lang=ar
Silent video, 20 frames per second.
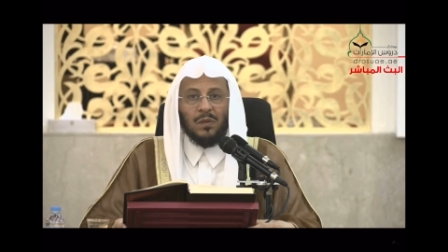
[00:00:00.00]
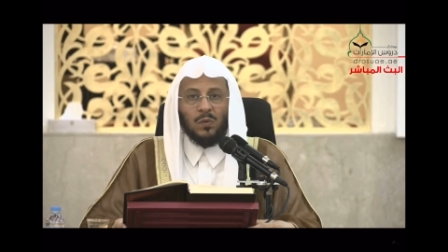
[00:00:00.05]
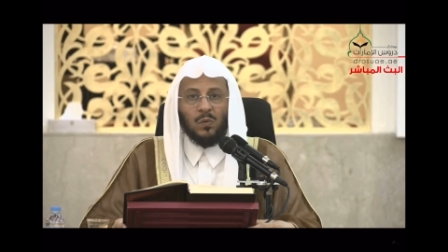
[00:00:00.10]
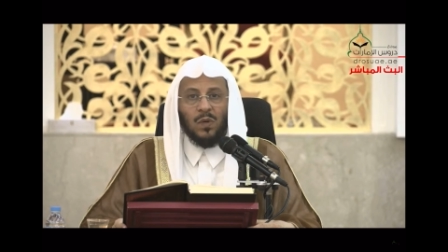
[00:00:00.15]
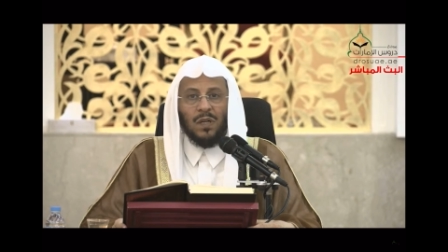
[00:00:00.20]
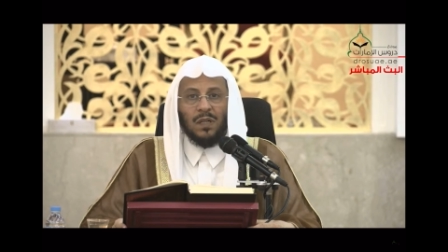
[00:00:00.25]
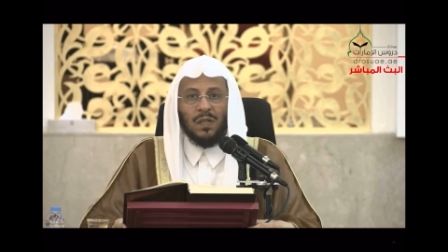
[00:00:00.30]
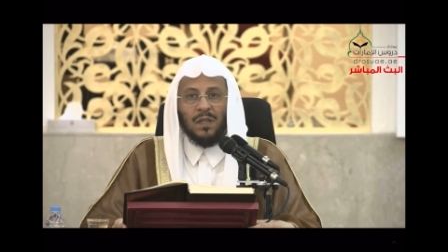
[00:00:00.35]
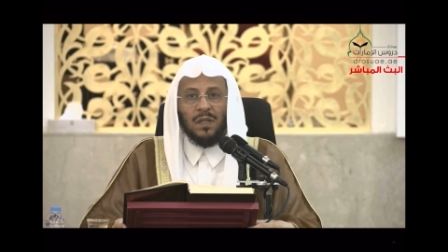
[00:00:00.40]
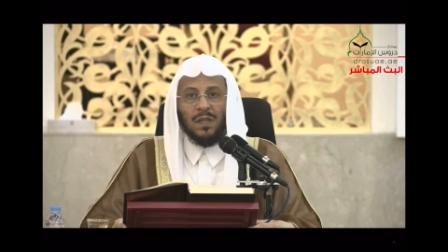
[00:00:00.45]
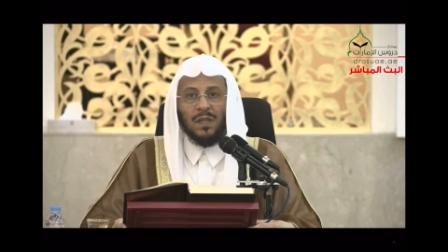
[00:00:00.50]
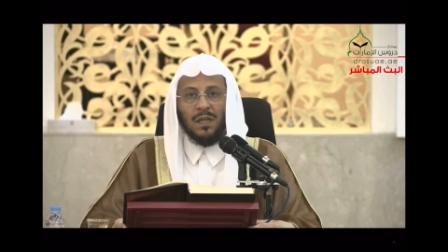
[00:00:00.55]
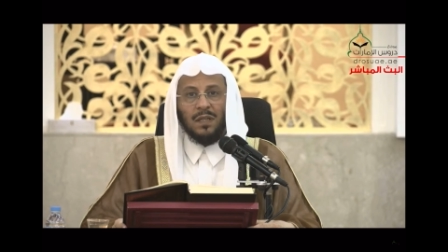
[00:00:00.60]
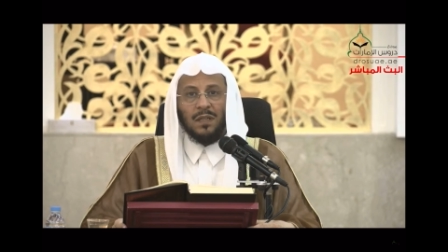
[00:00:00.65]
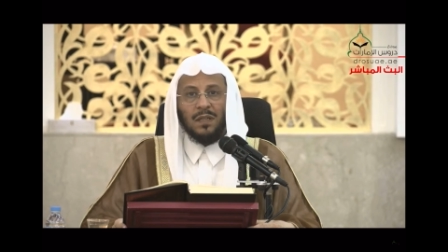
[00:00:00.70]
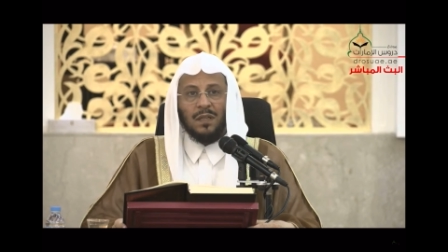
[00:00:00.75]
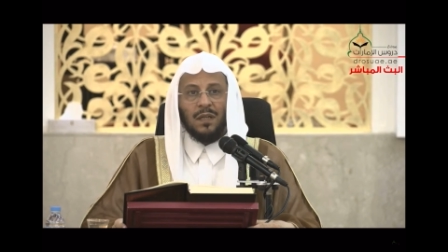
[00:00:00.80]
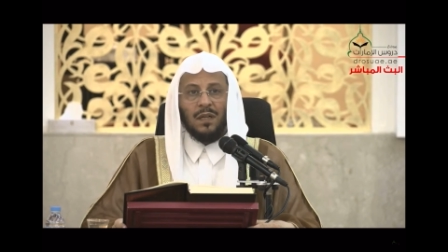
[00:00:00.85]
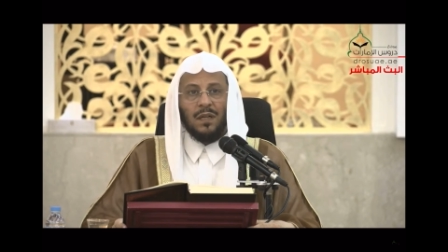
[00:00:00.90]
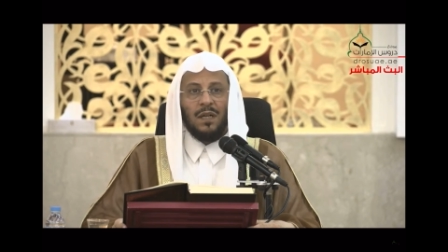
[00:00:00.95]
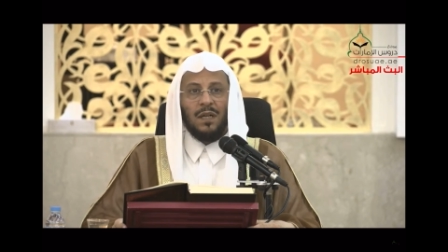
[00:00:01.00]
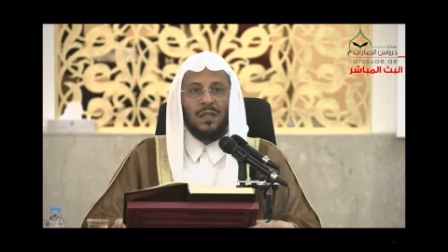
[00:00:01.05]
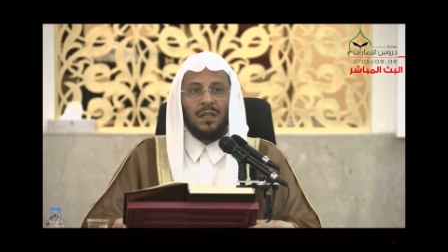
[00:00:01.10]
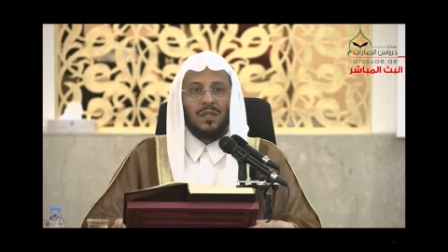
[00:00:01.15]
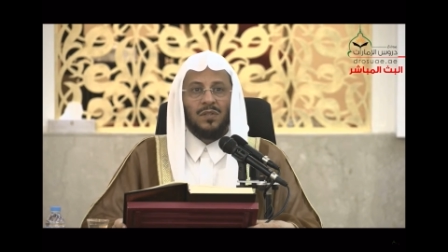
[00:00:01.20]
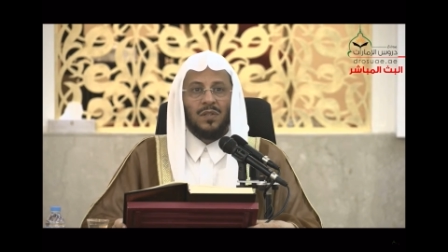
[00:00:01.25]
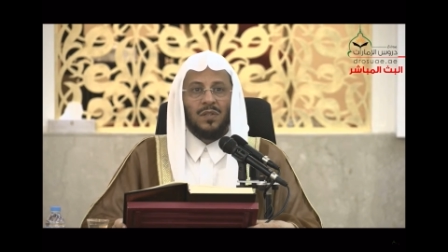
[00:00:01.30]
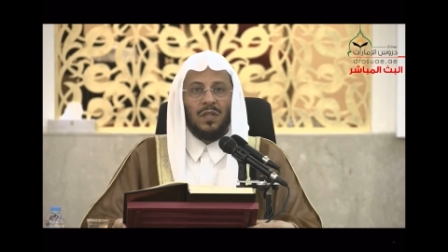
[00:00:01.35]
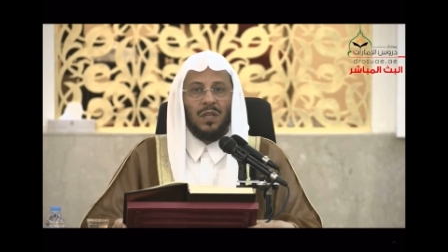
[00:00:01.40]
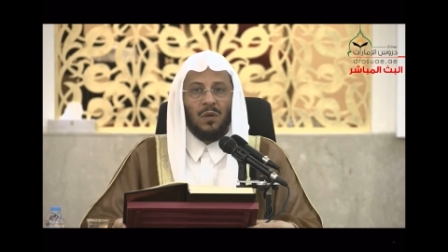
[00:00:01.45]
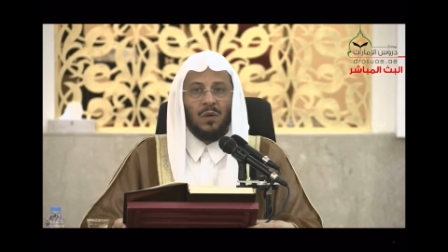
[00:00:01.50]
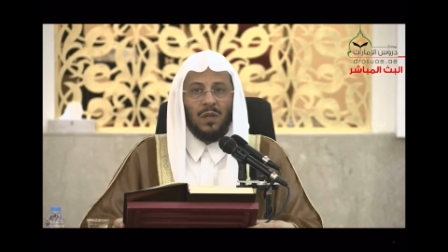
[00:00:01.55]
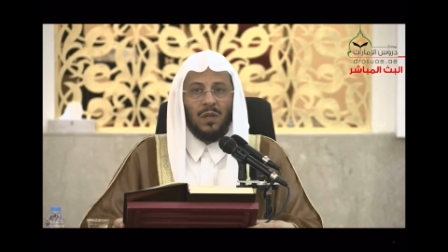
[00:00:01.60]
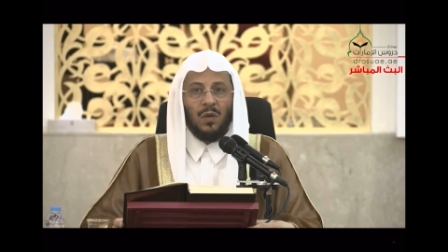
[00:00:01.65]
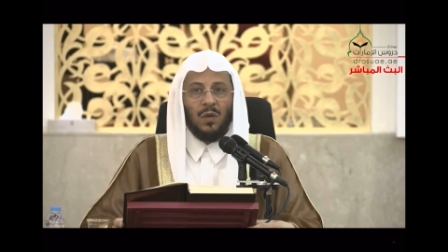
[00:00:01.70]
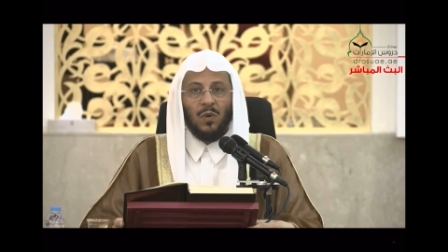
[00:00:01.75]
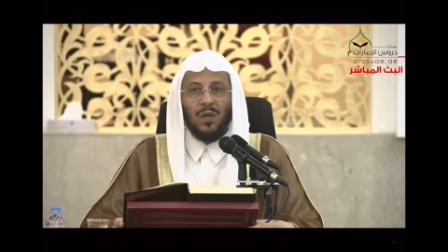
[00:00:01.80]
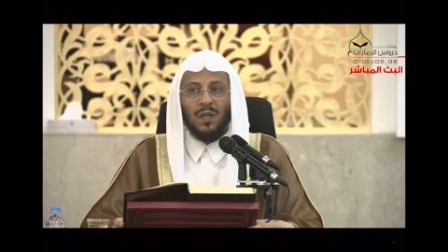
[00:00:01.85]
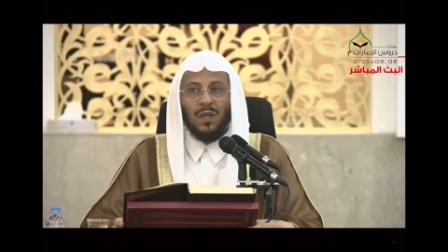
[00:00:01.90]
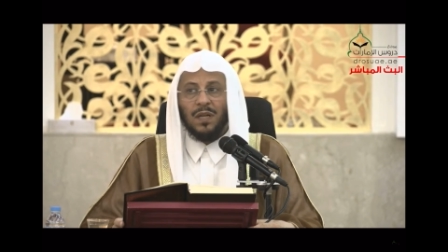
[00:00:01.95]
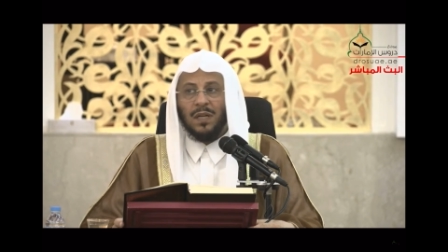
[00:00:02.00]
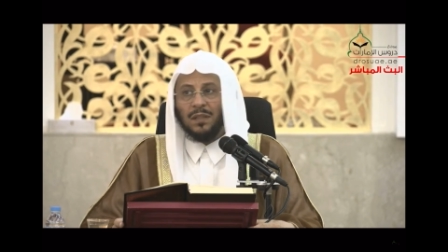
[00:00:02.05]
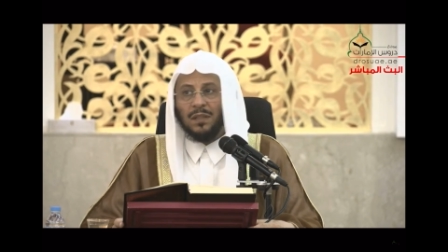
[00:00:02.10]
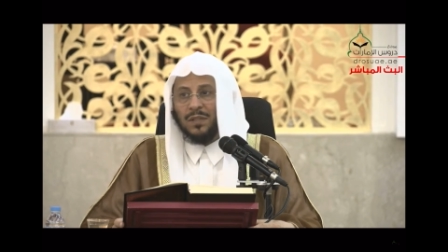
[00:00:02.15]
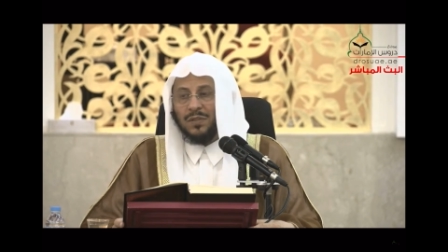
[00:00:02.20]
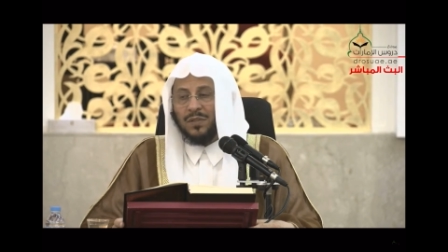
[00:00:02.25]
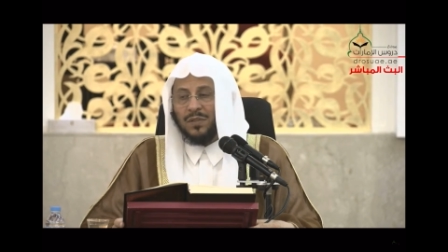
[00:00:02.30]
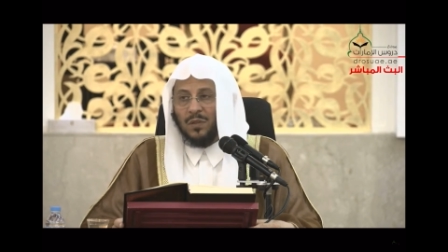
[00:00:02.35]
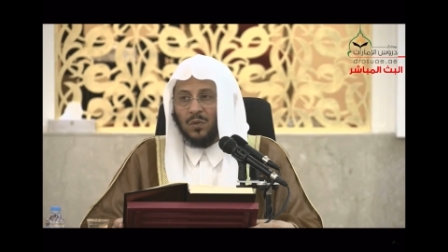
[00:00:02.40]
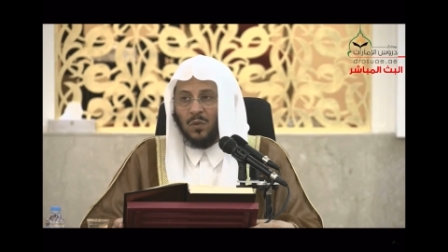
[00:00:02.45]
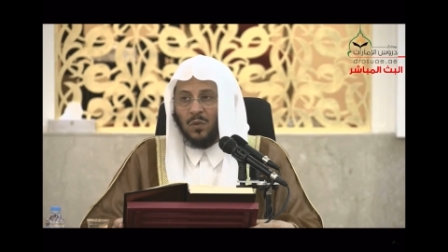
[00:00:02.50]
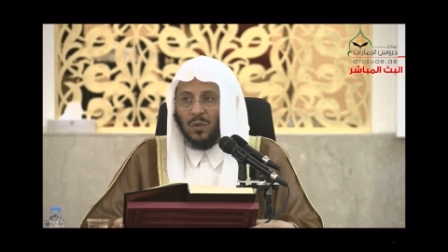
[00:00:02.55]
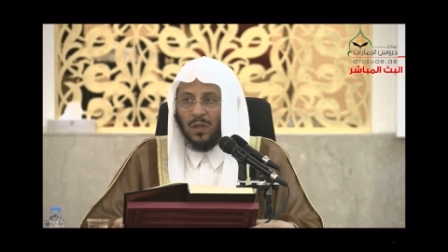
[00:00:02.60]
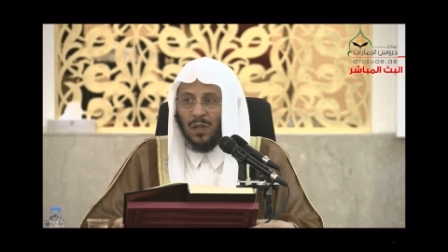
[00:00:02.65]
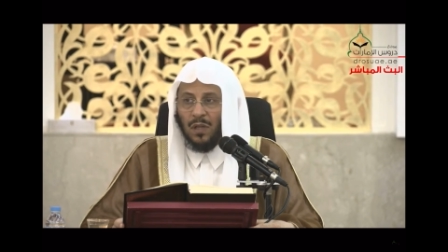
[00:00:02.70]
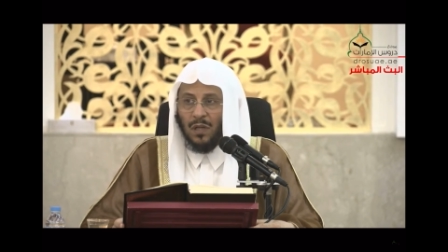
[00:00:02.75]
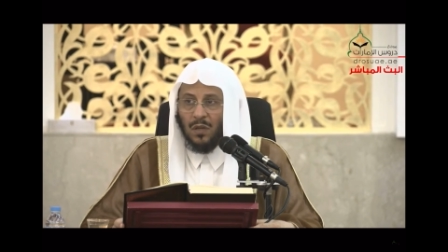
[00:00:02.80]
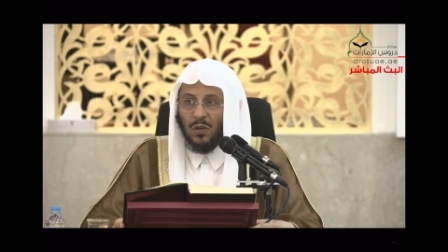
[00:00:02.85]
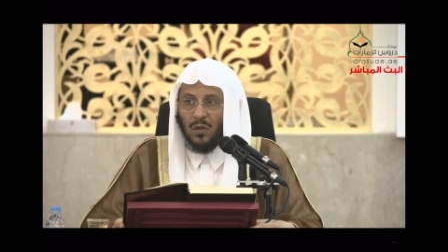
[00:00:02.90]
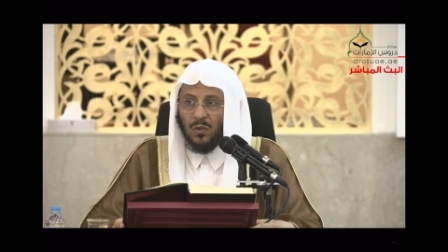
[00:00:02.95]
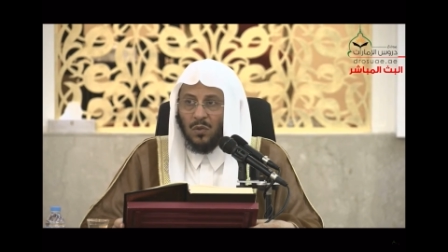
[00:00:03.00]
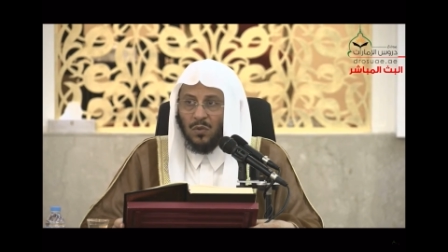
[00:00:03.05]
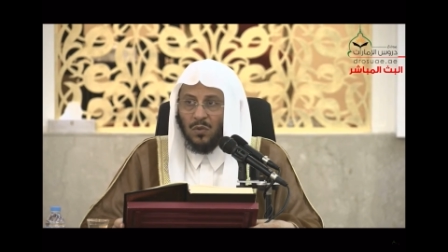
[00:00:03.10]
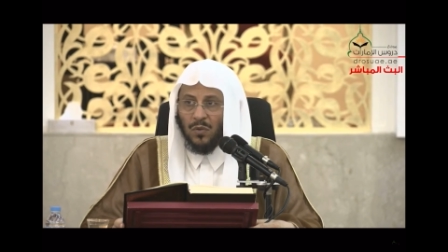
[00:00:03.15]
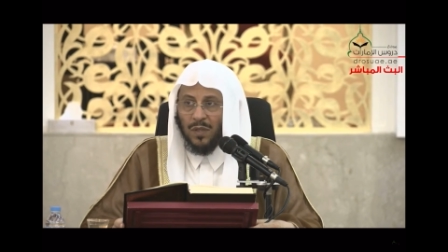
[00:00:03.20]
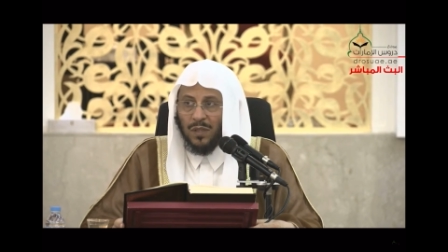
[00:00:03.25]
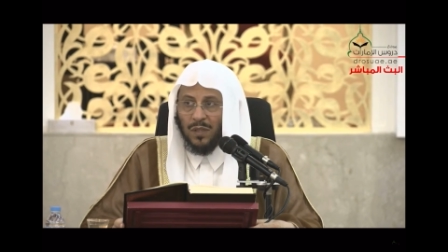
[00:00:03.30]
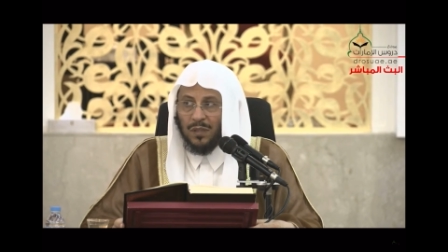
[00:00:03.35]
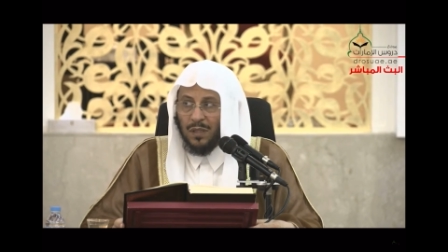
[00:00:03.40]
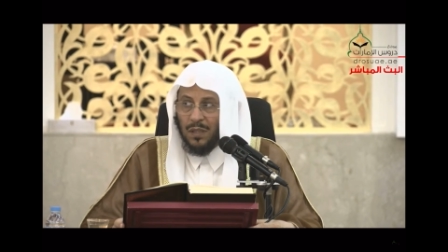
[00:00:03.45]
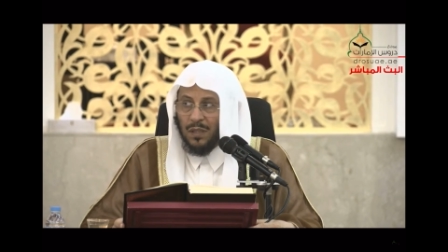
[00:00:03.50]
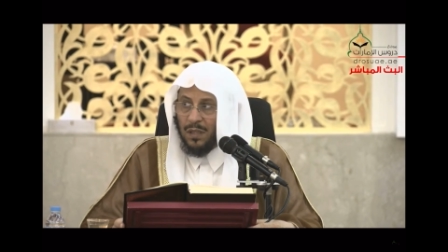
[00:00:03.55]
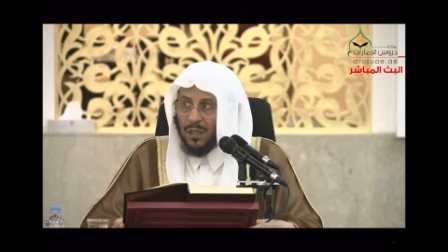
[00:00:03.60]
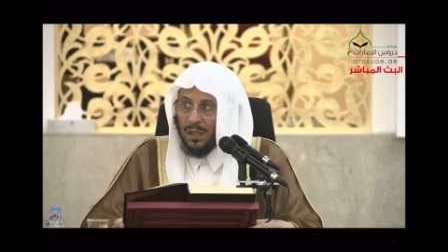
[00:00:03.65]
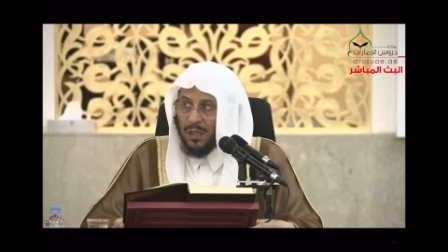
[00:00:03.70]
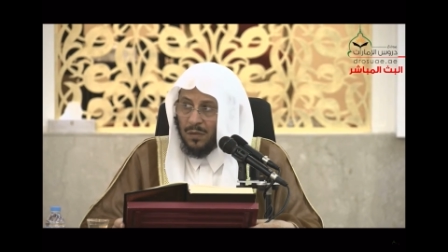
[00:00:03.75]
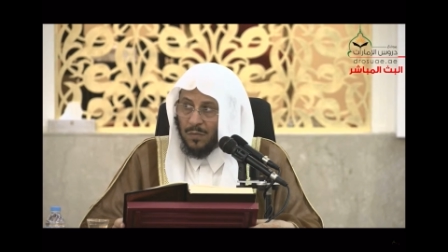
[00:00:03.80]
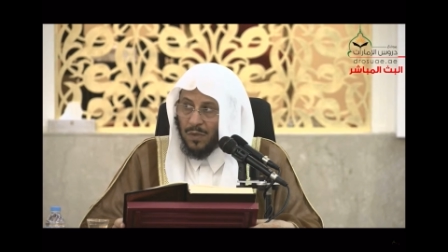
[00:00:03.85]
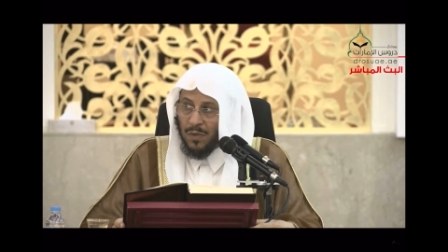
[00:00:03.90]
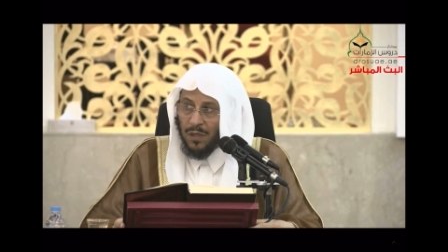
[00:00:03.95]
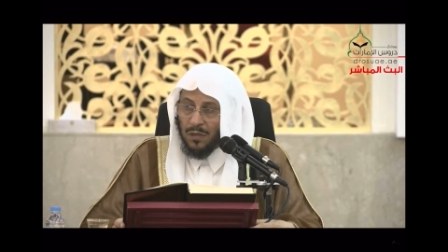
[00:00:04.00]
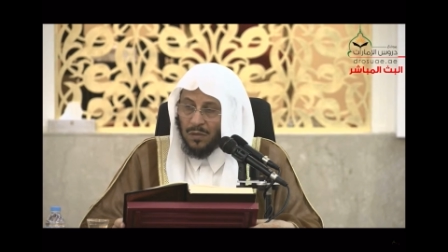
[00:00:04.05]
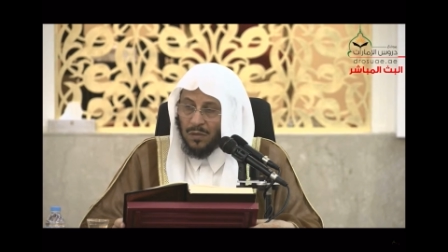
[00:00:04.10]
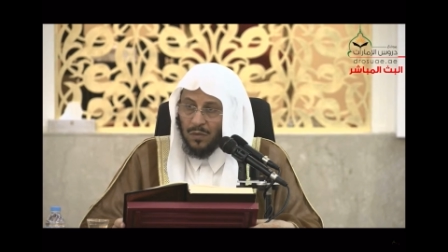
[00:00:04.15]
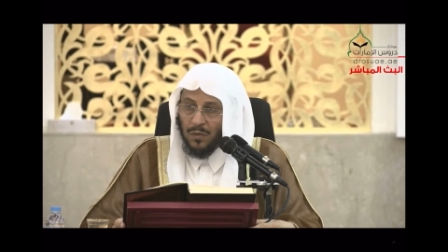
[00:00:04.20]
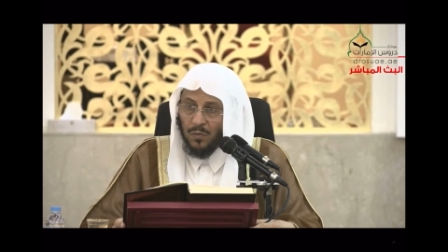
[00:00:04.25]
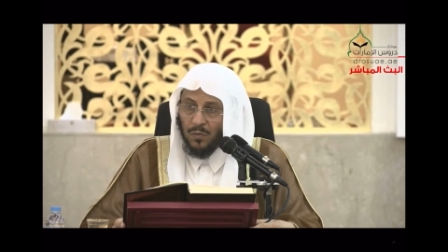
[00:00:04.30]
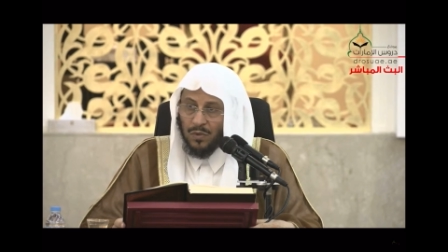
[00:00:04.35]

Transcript: ولذلك قال جل وعلا ولا تجعلوا الله عرضة لأيمانكم